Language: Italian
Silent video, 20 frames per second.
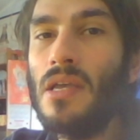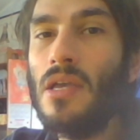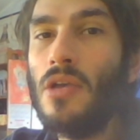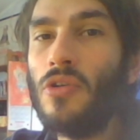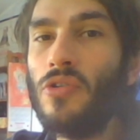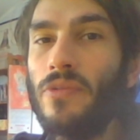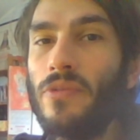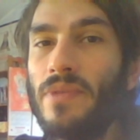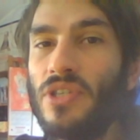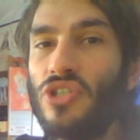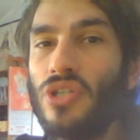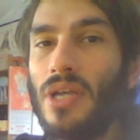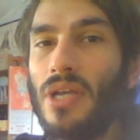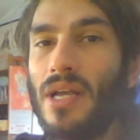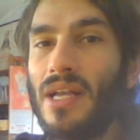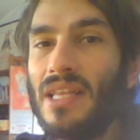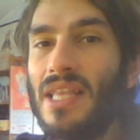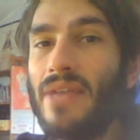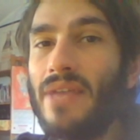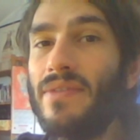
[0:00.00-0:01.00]

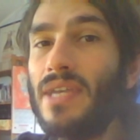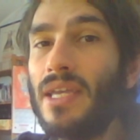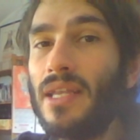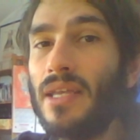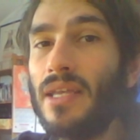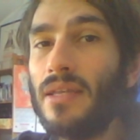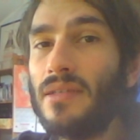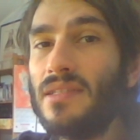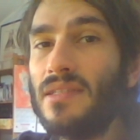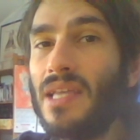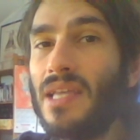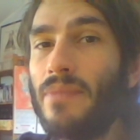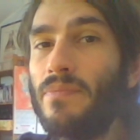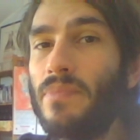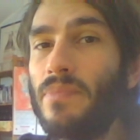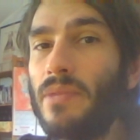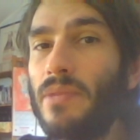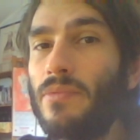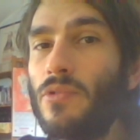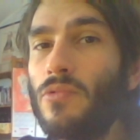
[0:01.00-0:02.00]
comincia ad avere
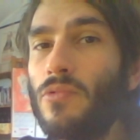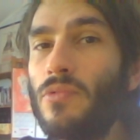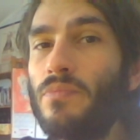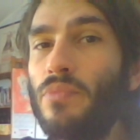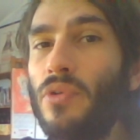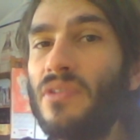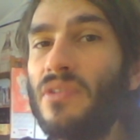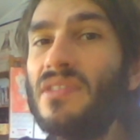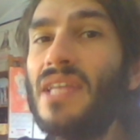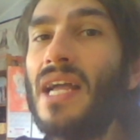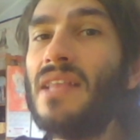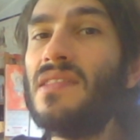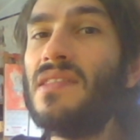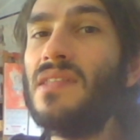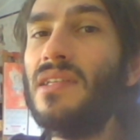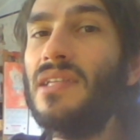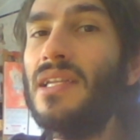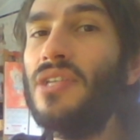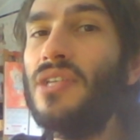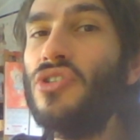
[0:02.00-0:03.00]
sempre più
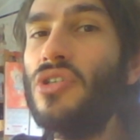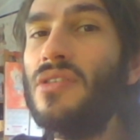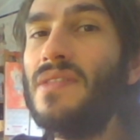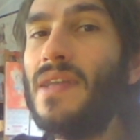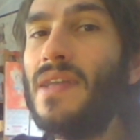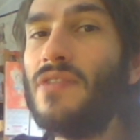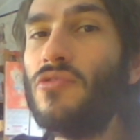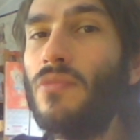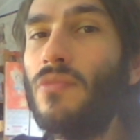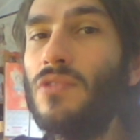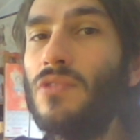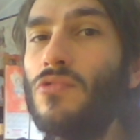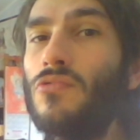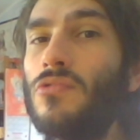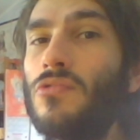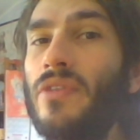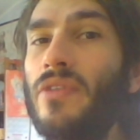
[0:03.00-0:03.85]
importanza nelle città, soprattutto i